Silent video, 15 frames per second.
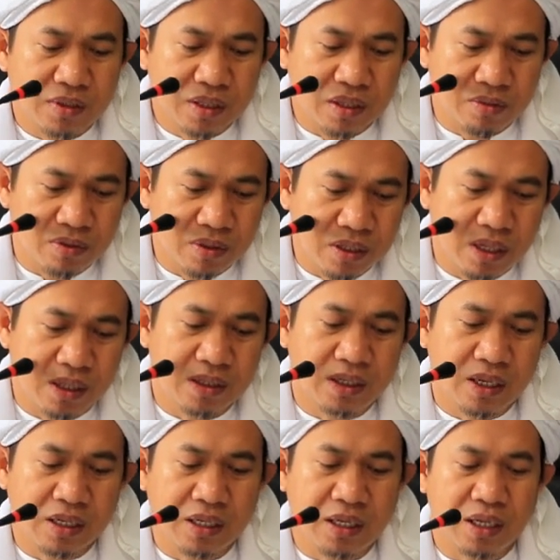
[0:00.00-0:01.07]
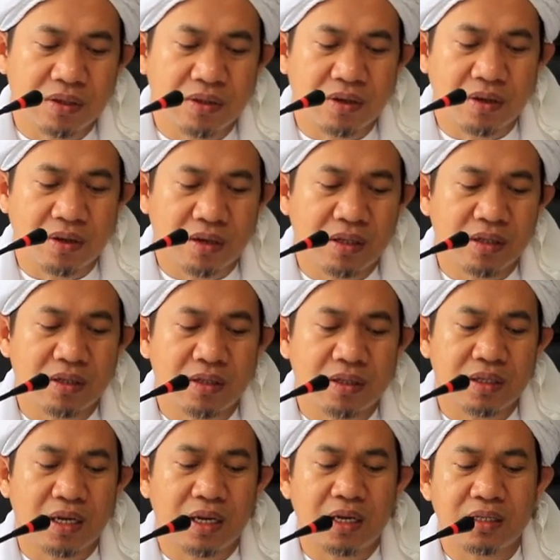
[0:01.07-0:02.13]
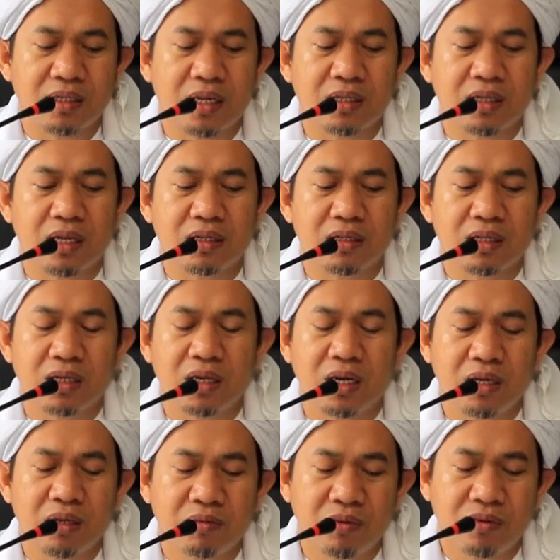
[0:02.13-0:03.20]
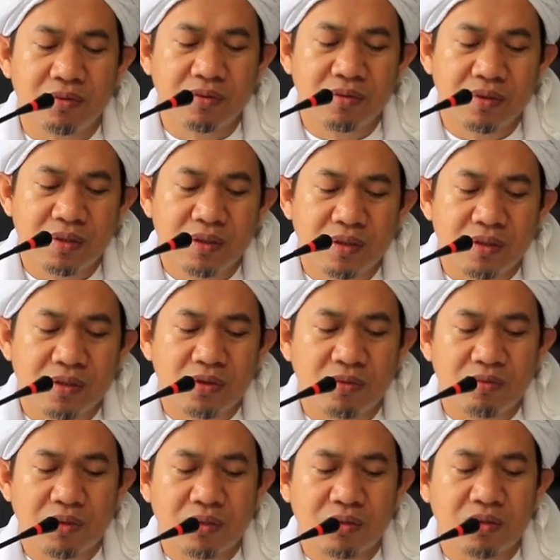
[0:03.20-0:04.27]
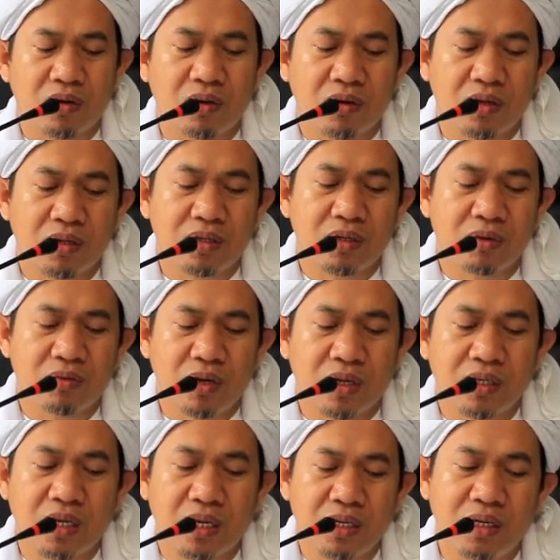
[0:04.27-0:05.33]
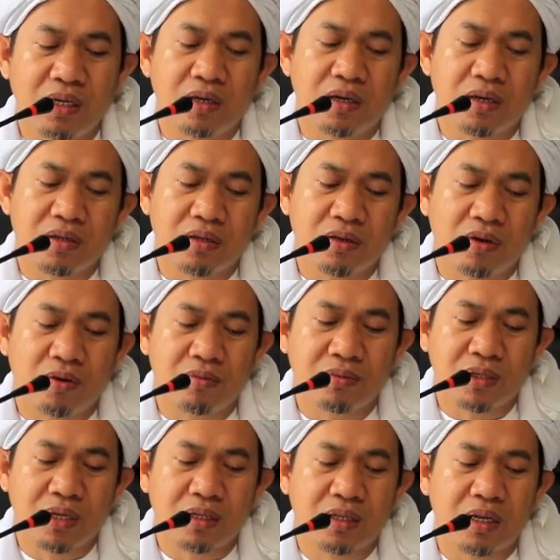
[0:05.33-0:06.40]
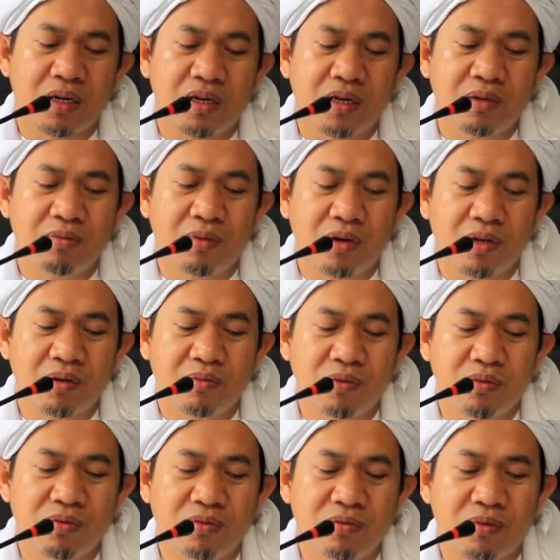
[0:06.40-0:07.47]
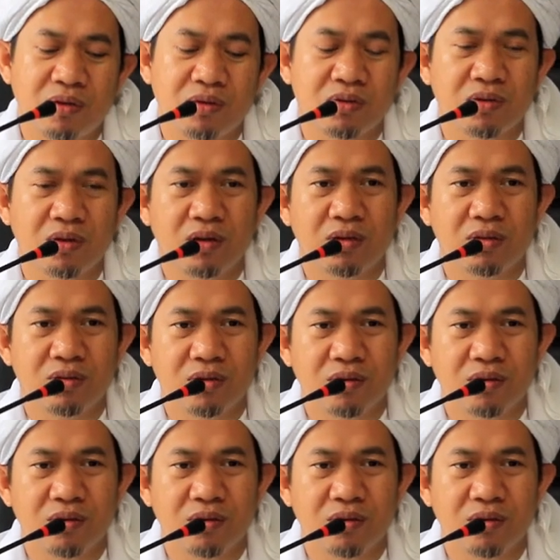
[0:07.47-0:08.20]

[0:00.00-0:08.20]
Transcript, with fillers: kemudian jadilah sorot salah satan tiga ribu summa sorot kemudian jadi khomsatan lima ribu masya Allah